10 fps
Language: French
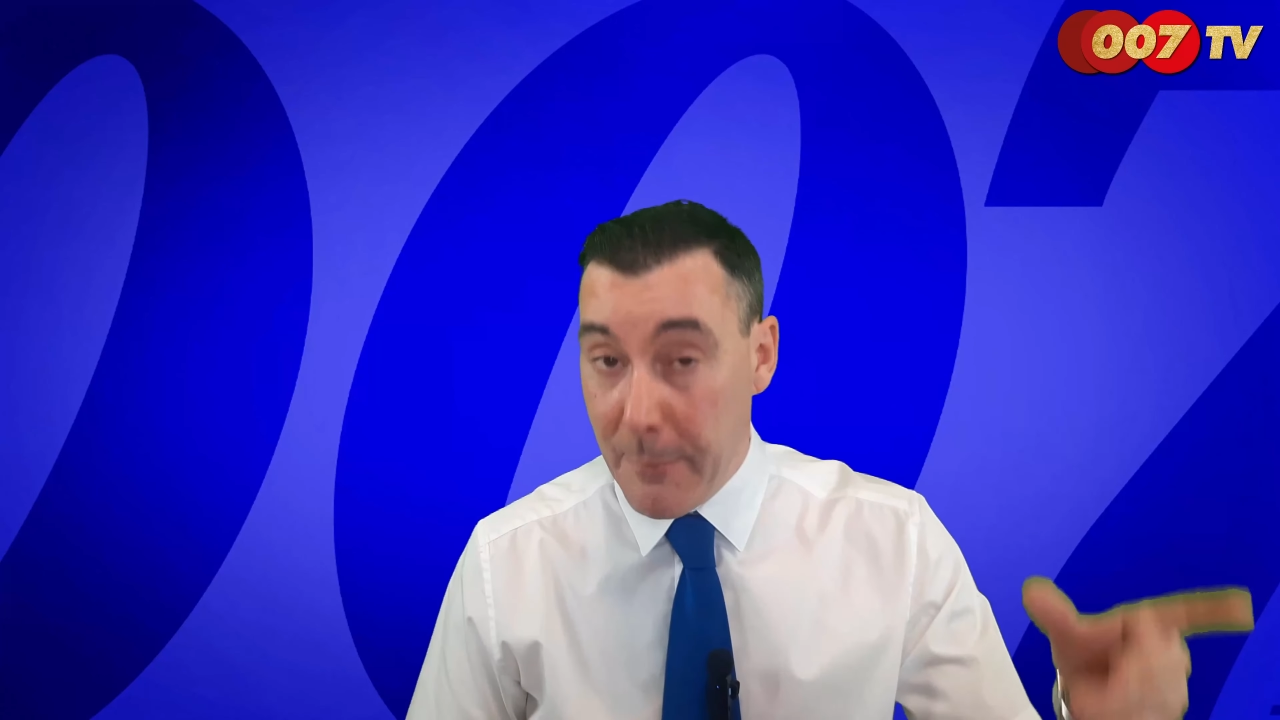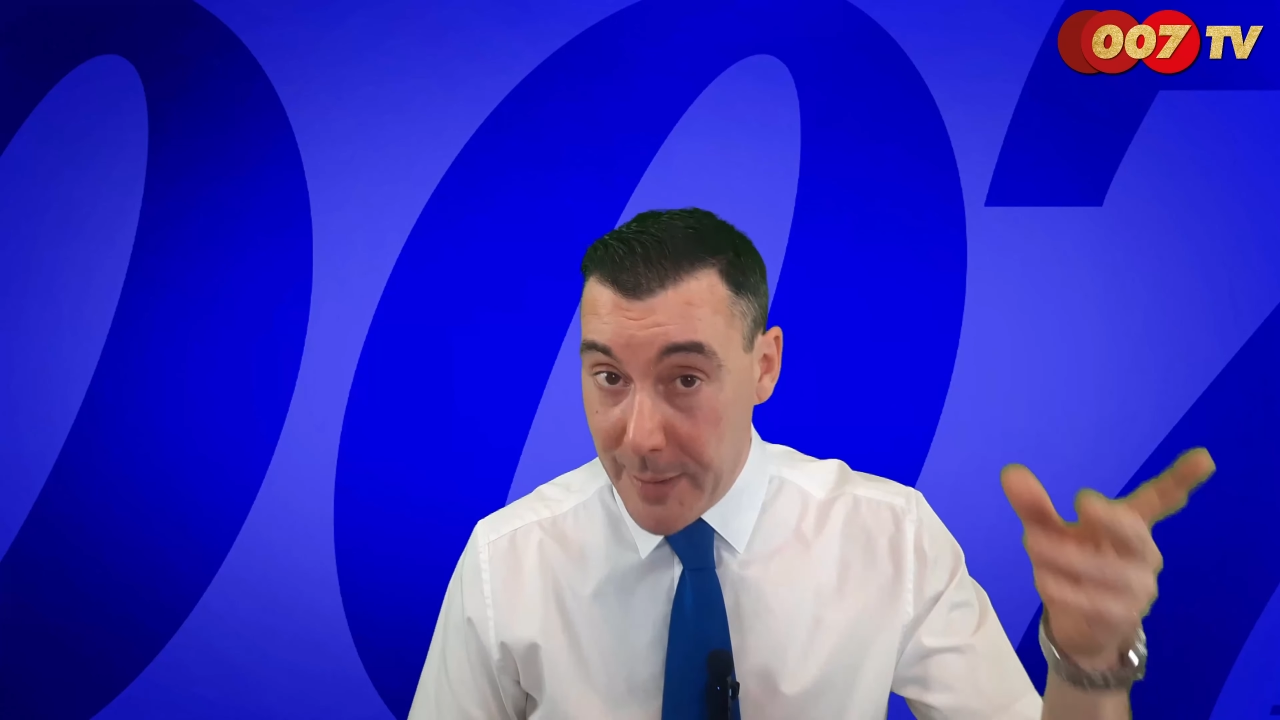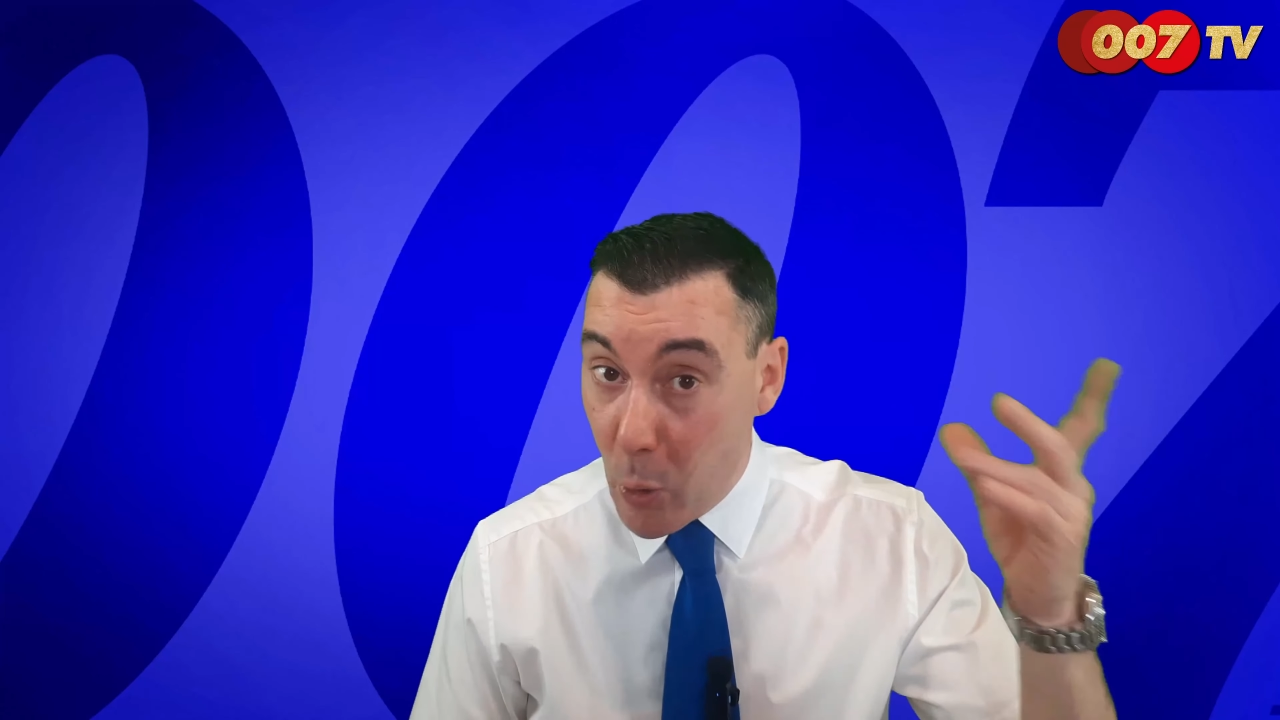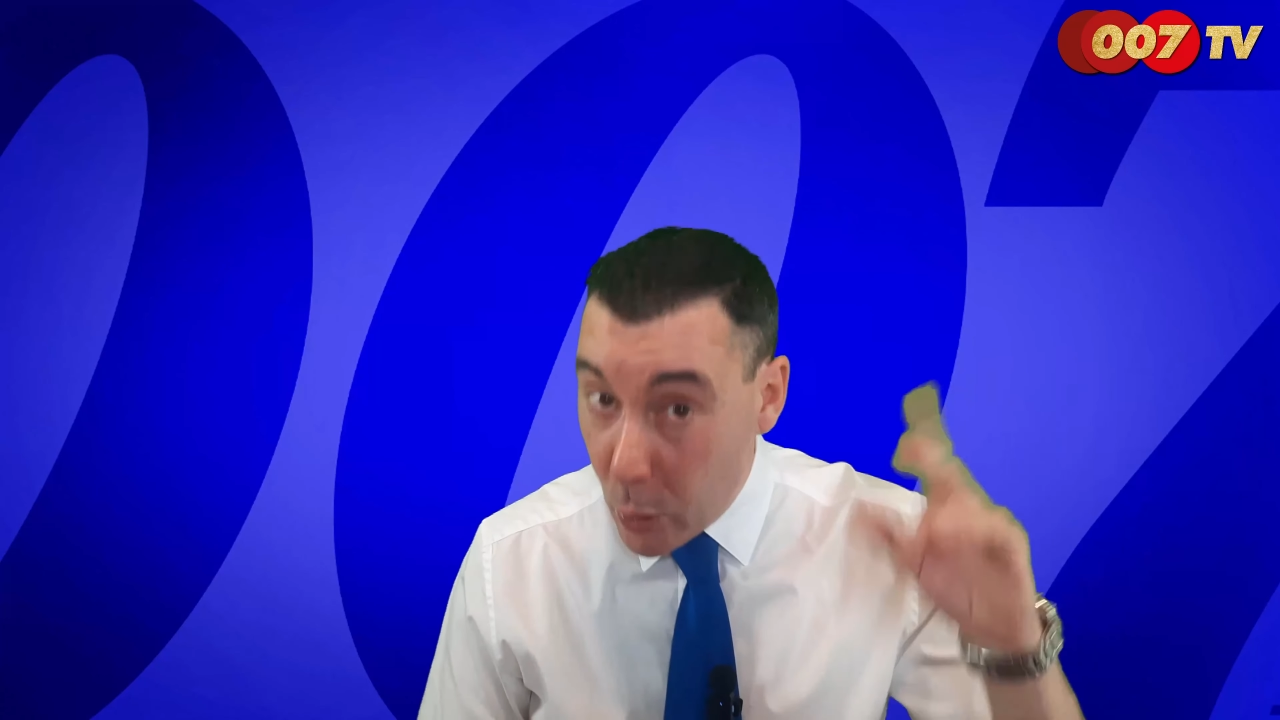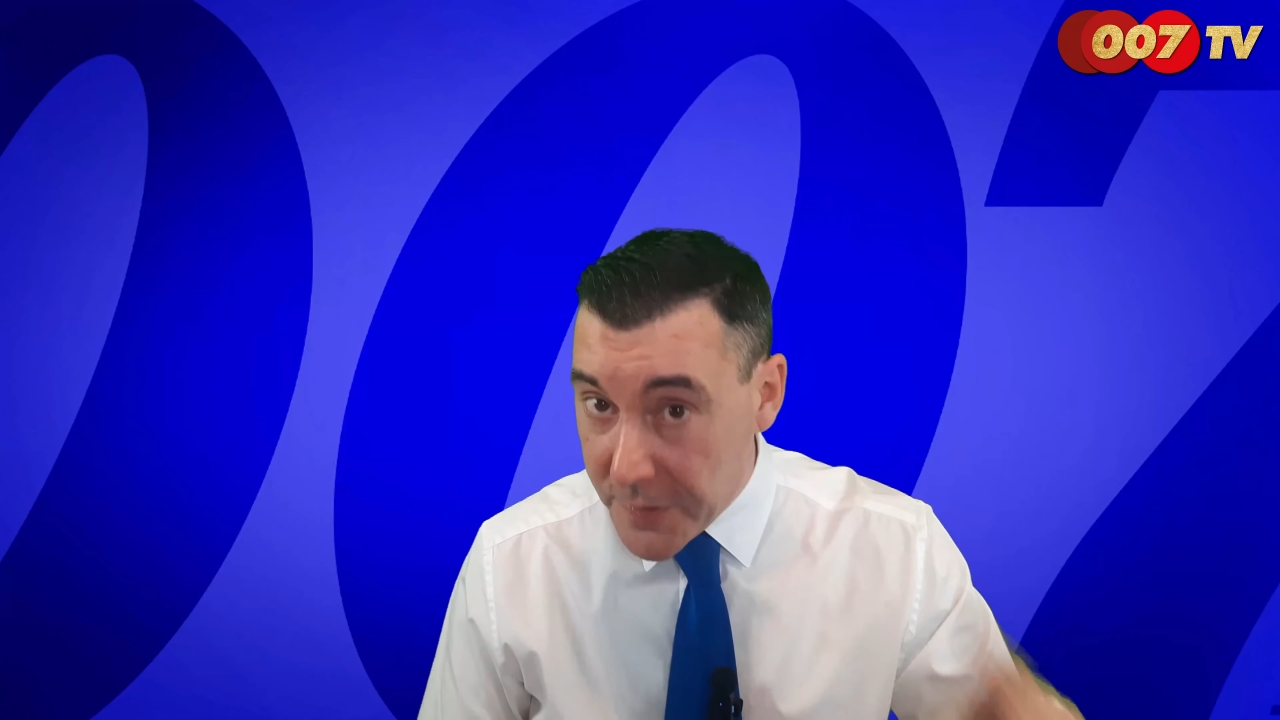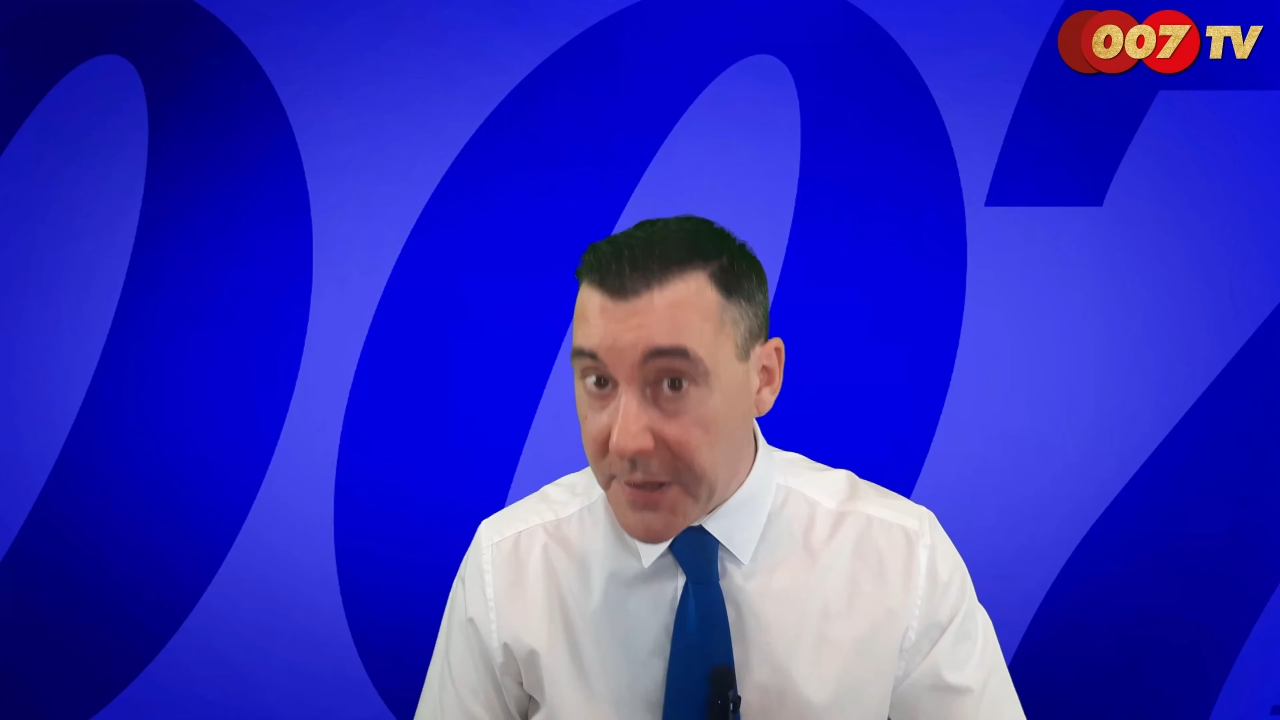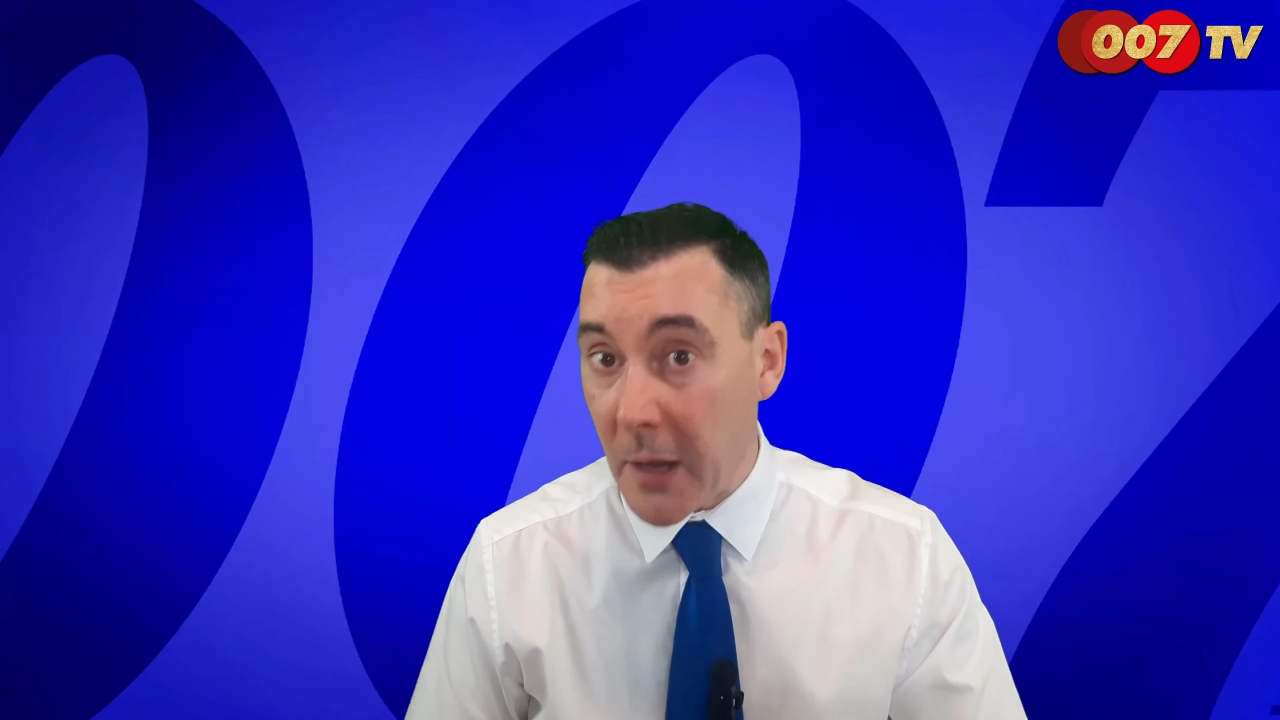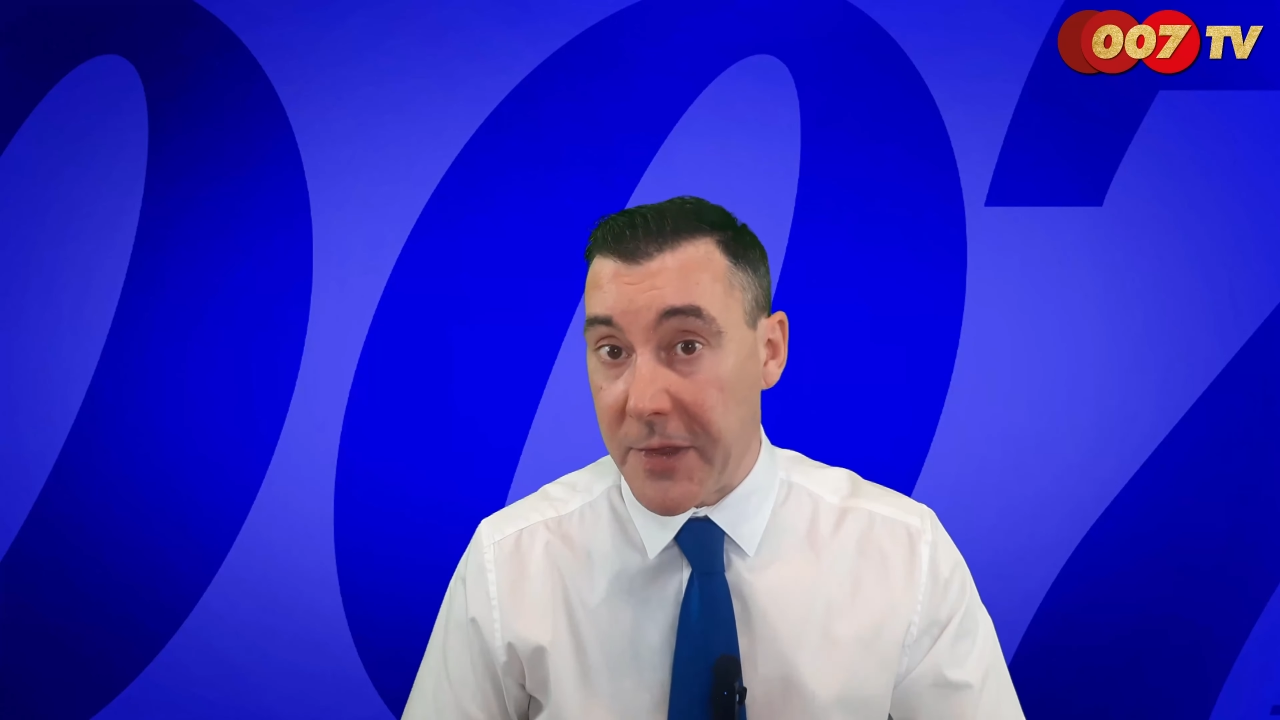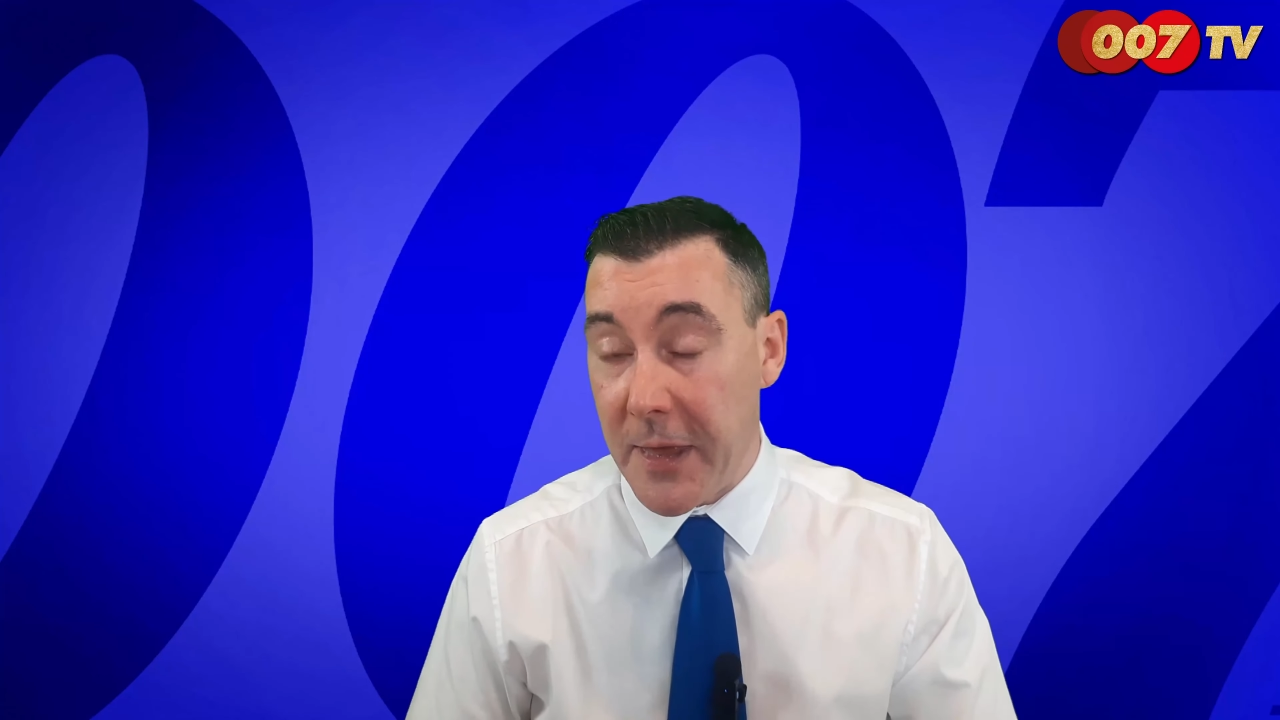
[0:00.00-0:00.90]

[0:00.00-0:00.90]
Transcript: mais aussi dans